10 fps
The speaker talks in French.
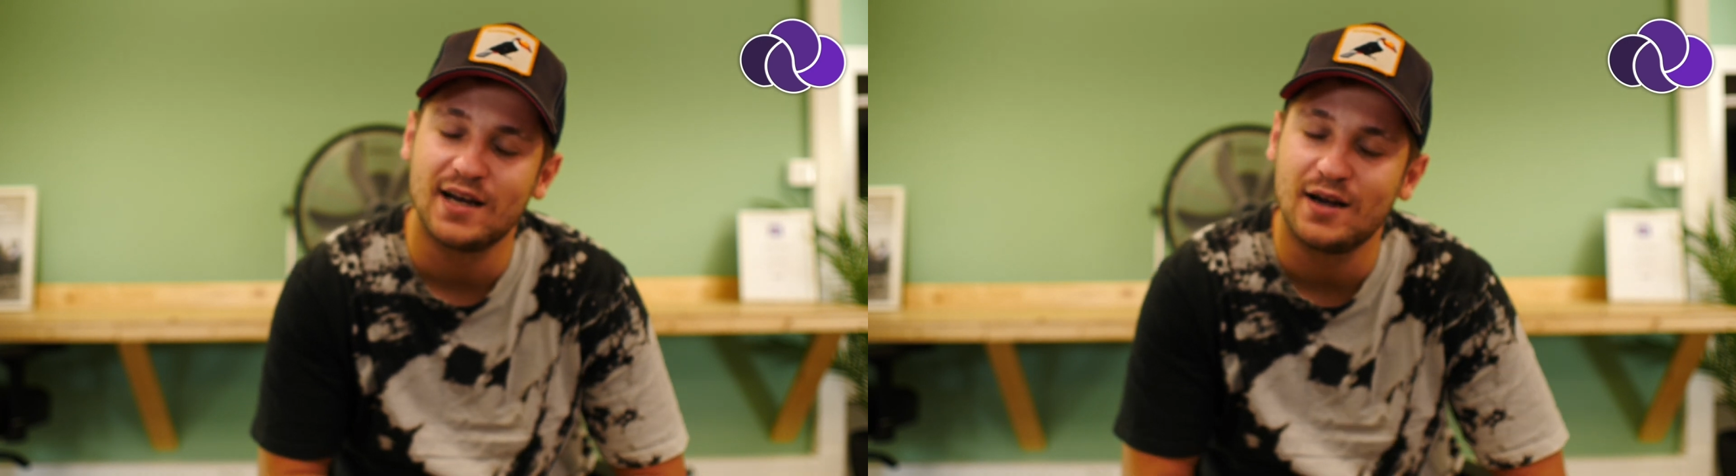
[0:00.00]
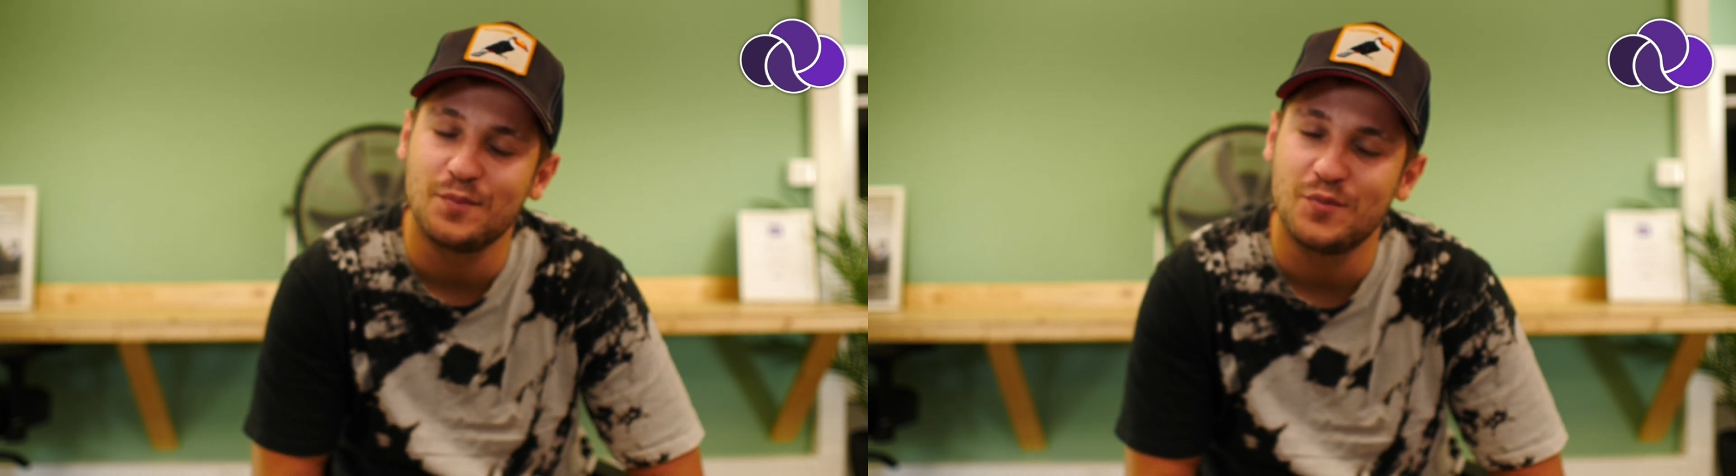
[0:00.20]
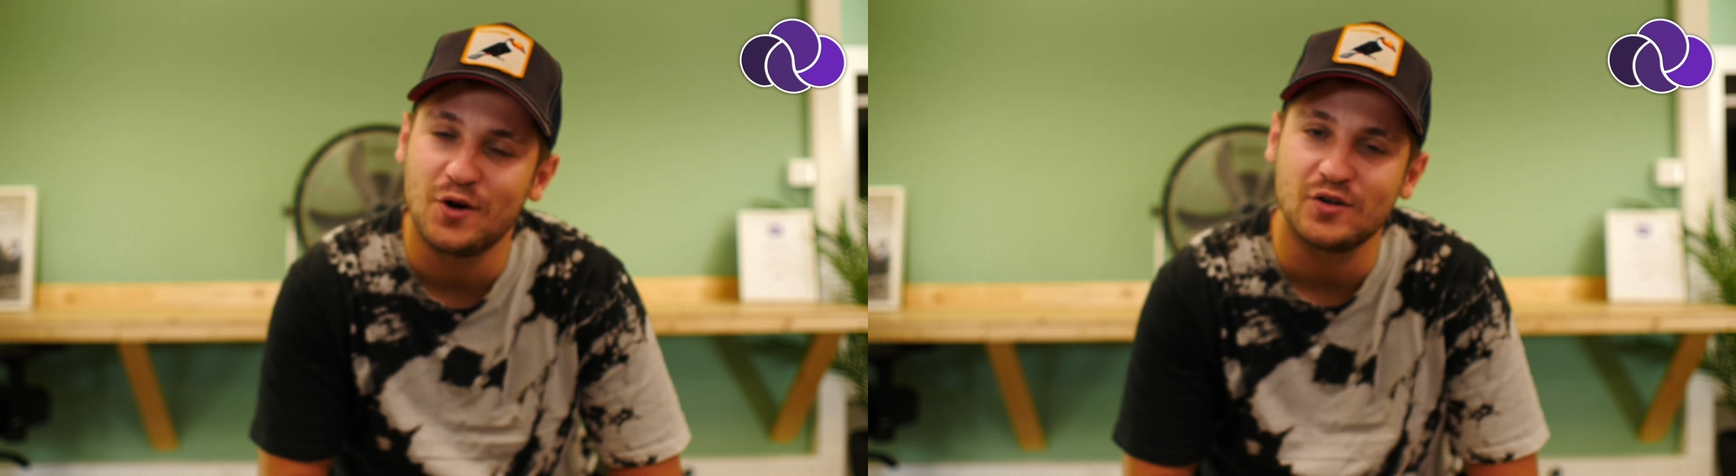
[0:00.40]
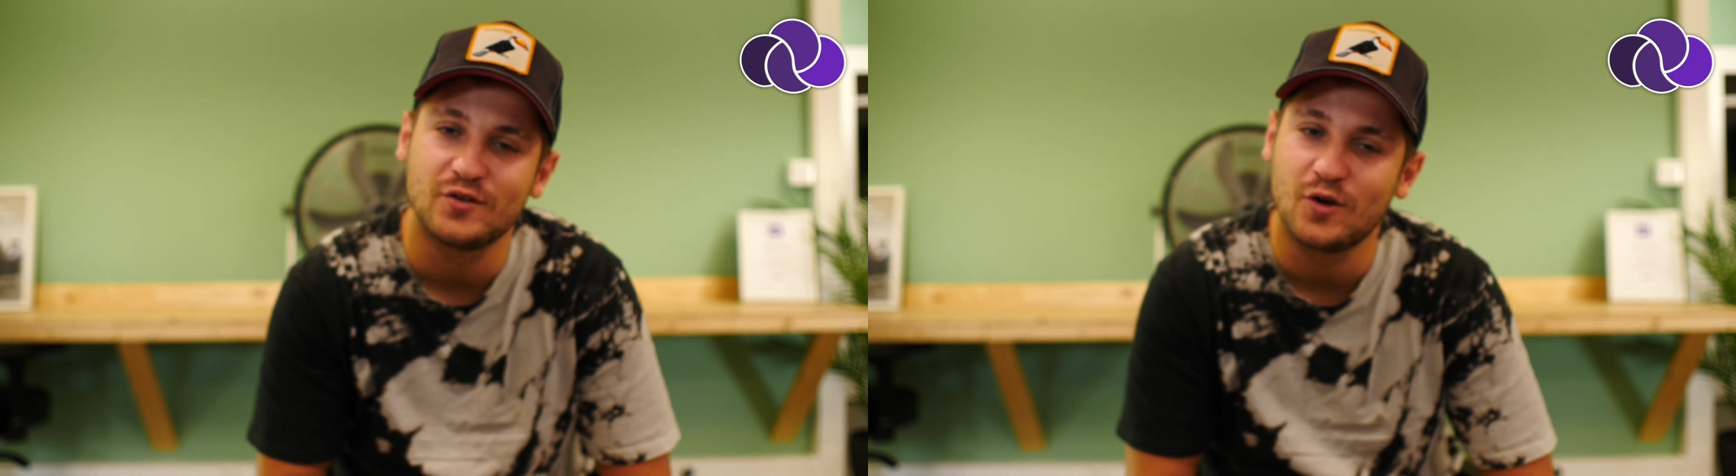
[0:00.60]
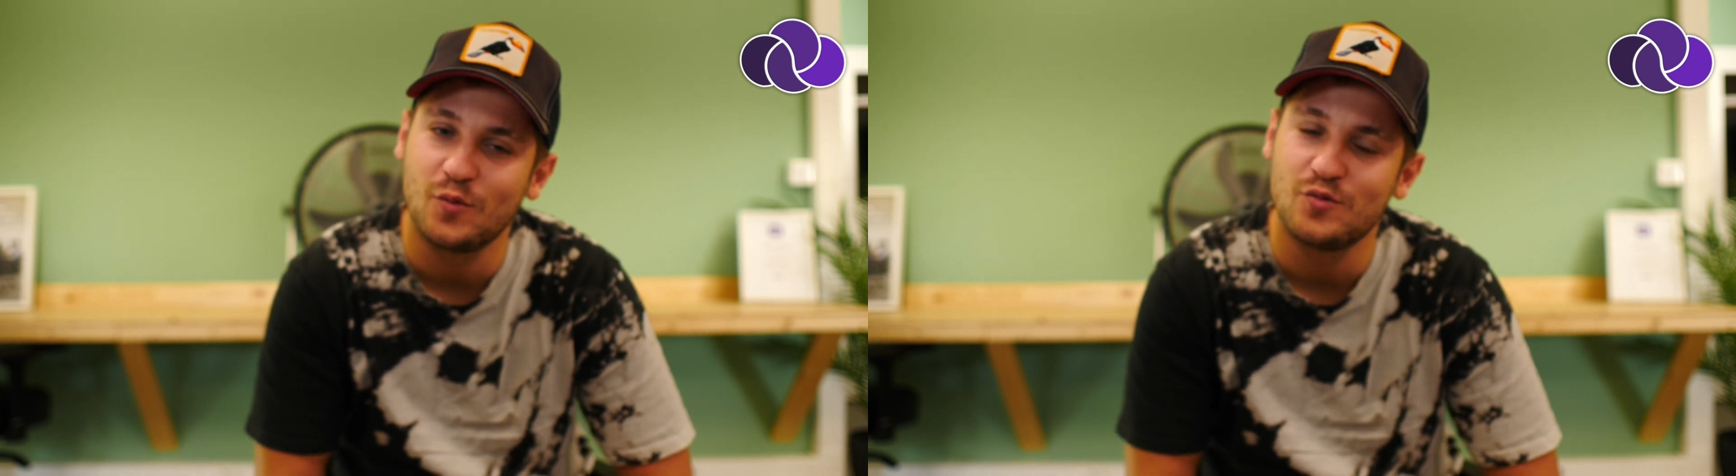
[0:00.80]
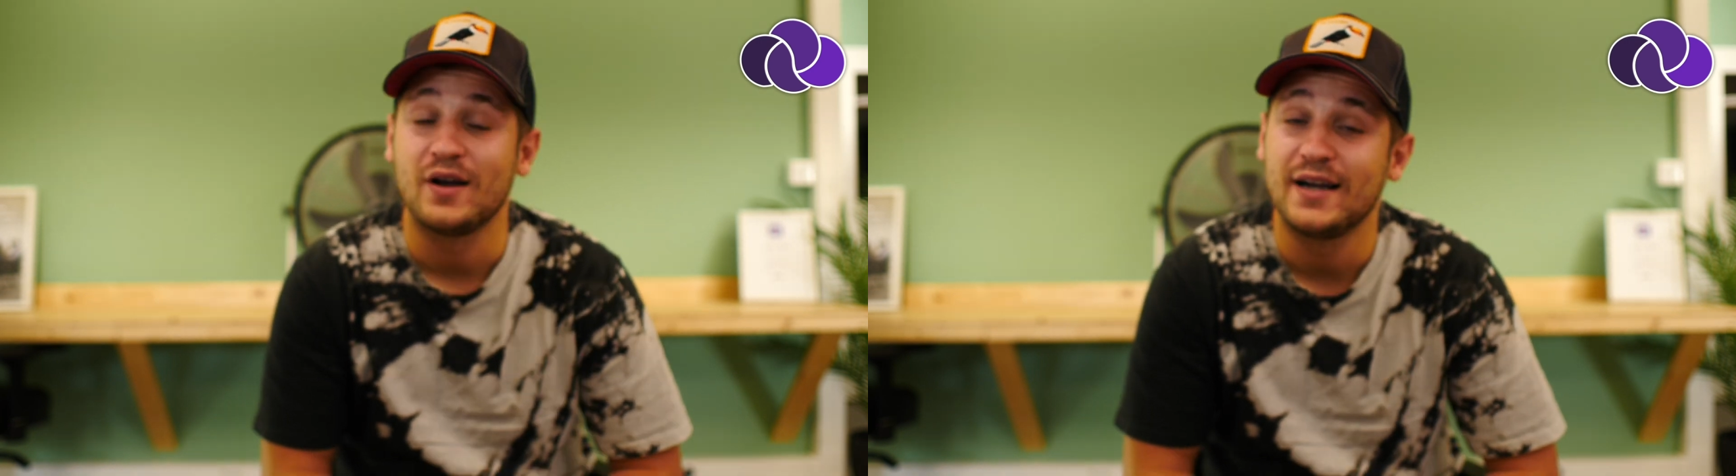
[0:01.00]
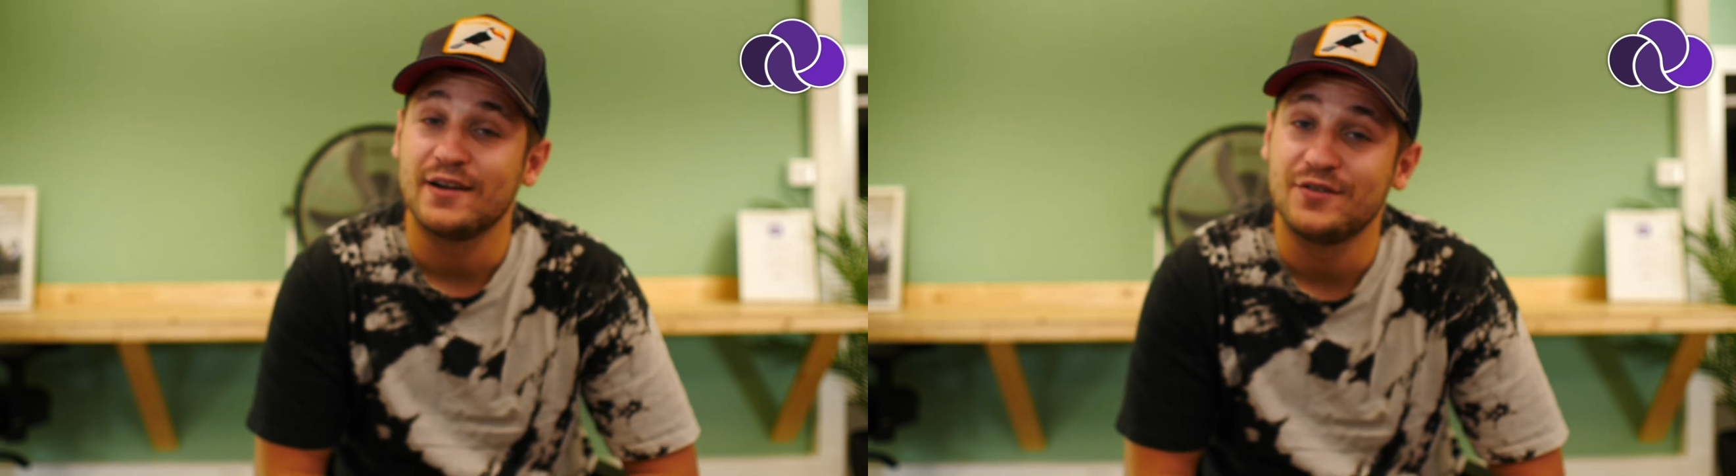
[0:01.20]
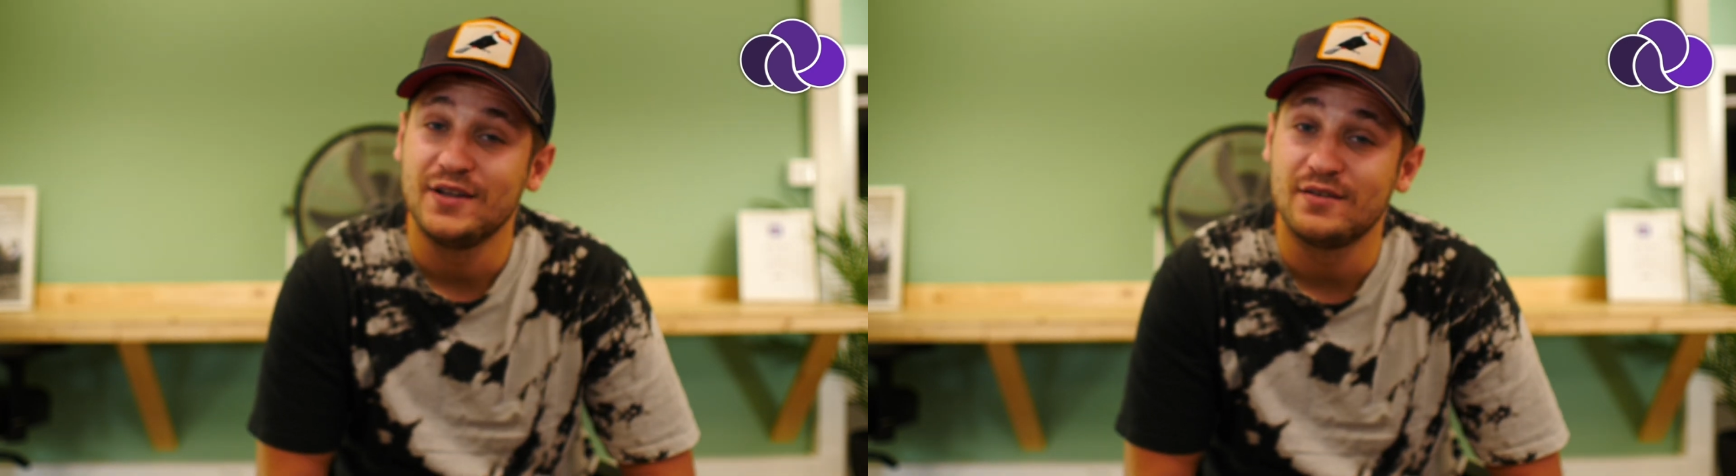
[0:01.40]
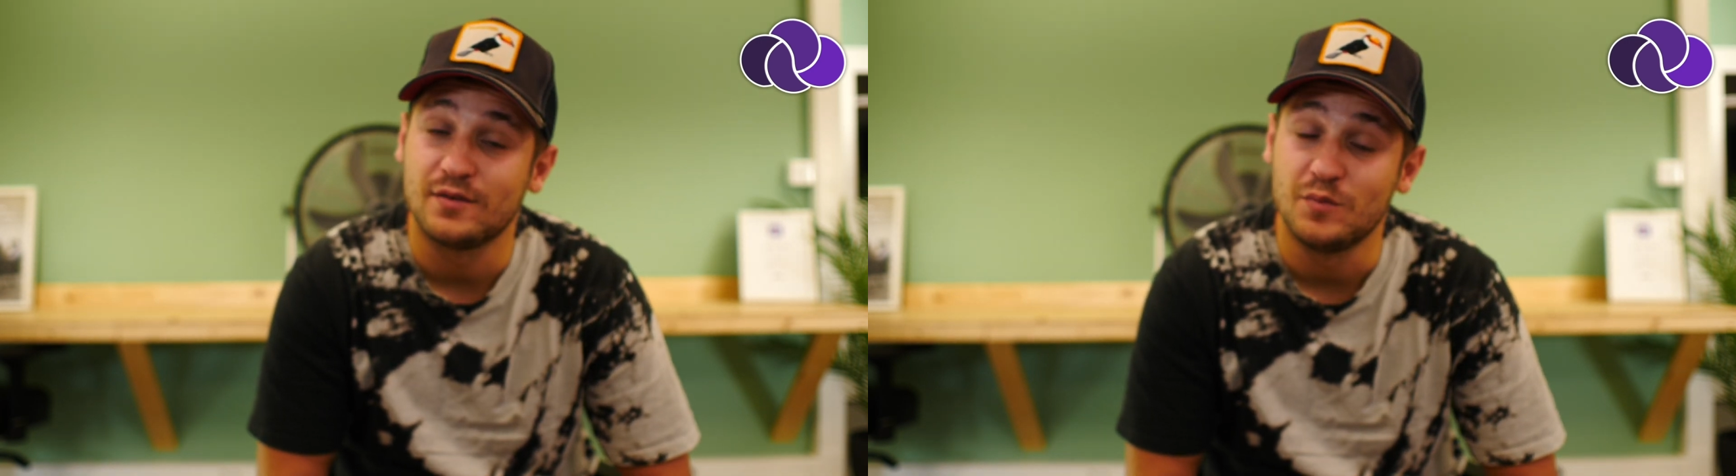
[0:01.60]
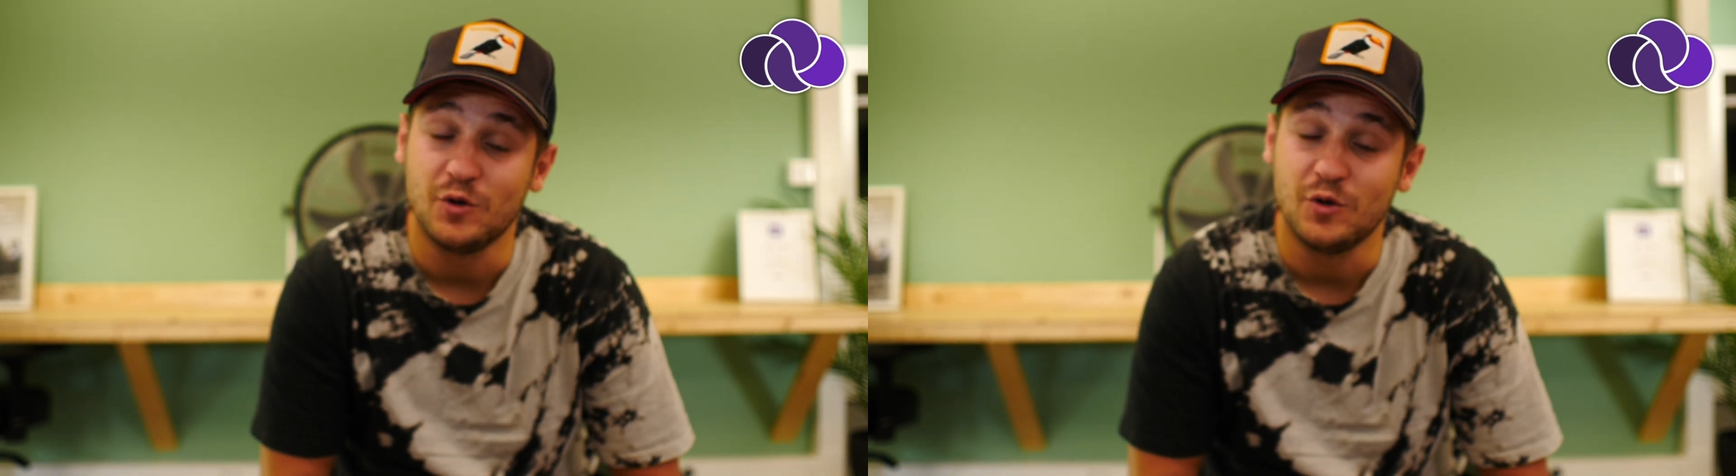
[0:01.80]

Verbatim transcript: important pour un graphiste